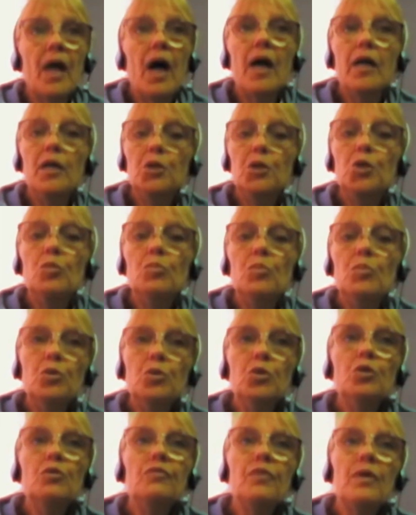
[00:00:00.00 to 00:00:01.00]
ha hecho
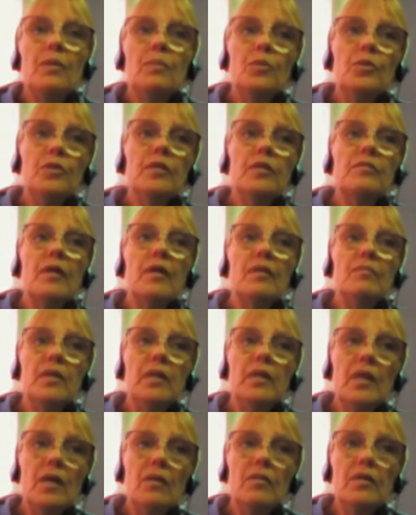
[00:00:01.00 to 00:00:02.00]
muchos favores
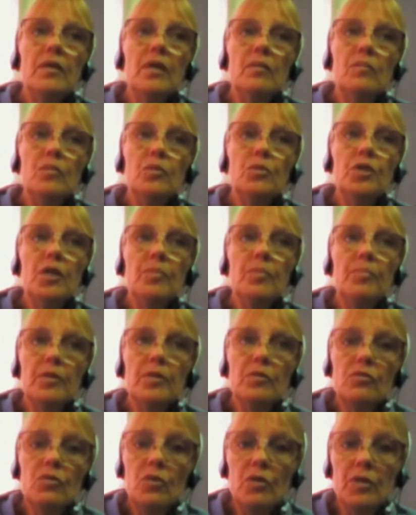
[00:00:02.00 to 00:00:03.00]
admirables a muchas
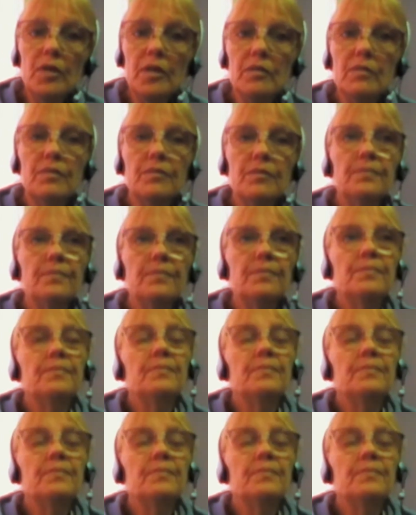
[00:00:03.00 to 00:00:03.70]
personas.